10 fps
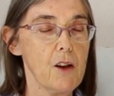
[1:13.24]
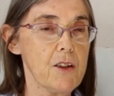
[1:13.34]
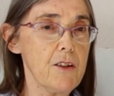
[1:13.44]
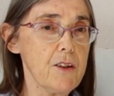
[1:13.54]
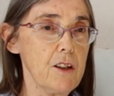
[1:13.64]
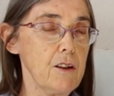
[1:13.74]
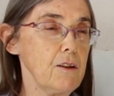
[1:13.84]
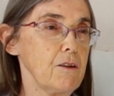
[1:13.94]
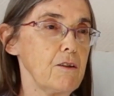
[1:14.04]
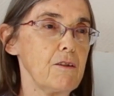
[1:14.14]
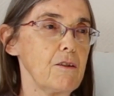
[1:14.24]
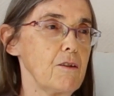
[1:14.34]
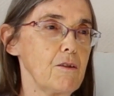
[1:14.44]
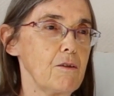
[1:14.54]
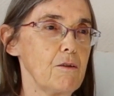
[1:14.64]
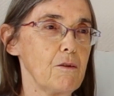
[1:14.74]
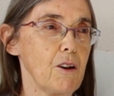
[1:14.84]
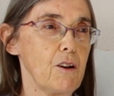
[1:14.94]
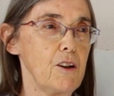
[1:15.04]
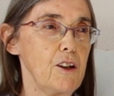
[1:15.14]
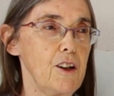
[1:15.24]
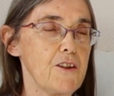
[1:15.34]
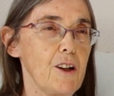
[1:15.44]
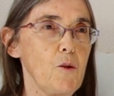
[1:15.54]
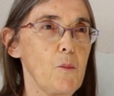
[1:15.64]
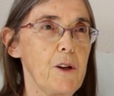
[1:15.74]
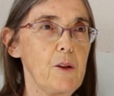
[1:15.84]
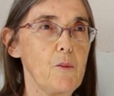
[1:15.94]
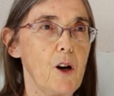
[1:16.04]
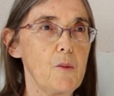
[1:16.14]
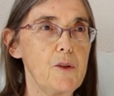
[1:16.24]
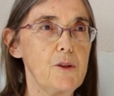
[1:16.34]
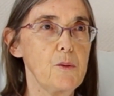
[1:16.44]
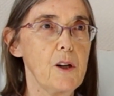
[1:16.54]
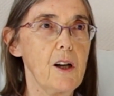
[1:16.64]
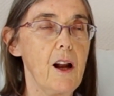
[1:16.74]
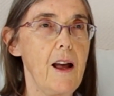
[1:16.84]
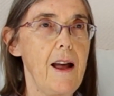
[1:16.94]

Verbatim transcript: Ça, c'est euh, voilà, les, accompagnements habituels.